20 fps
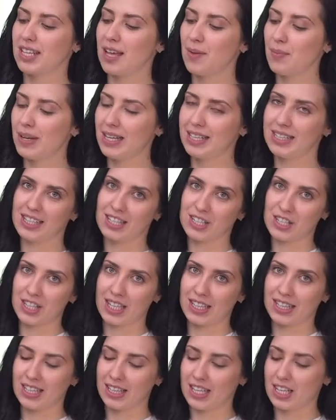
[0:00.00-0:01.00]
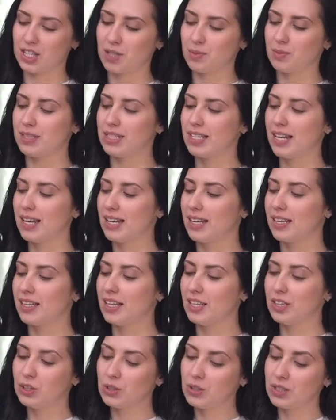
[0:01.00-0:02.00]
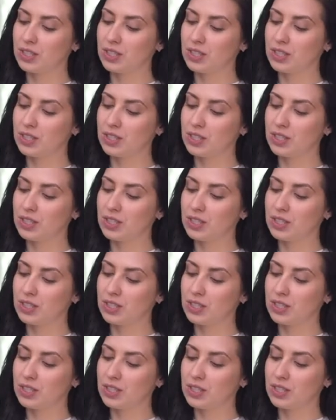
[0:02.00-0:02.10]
самая нежная на нашем теле, то